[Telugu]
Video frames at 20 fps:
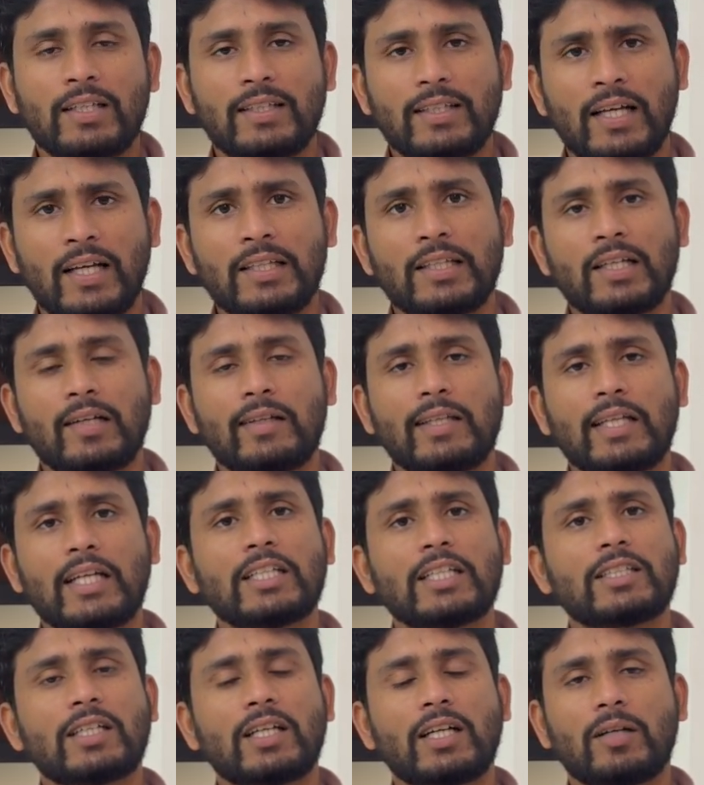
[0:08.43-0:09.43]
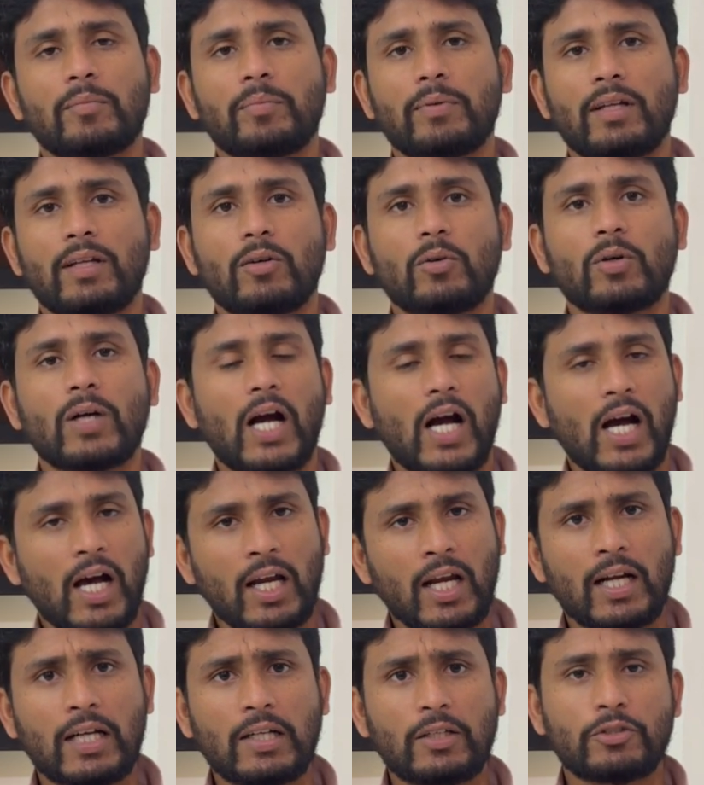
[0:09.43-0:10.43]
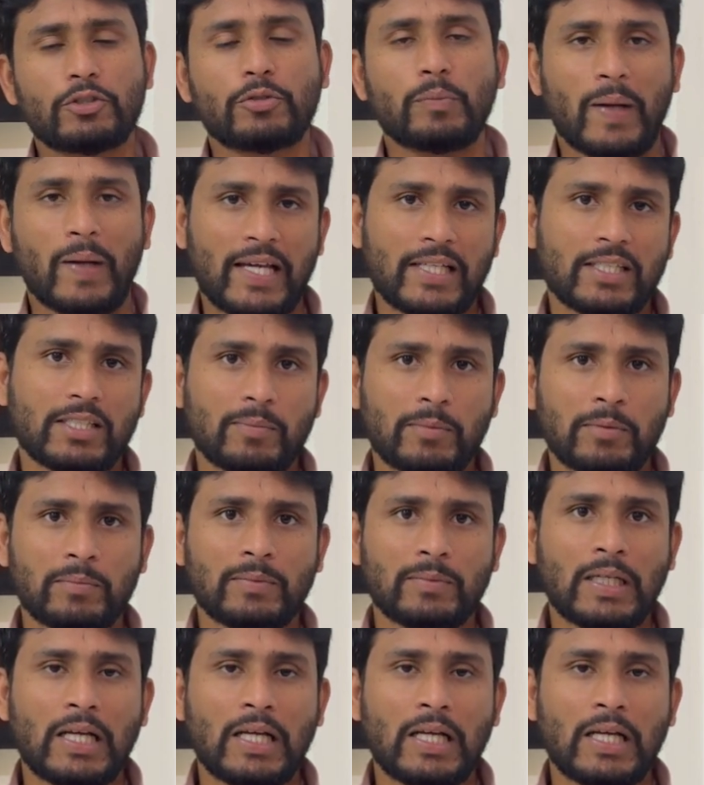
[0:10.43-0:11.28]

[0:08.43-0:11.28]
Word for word: దాని తర్వాత ఏషియా కప్లో ఒక ఆరు ఆడొచ్చు మ్యాక్సిమం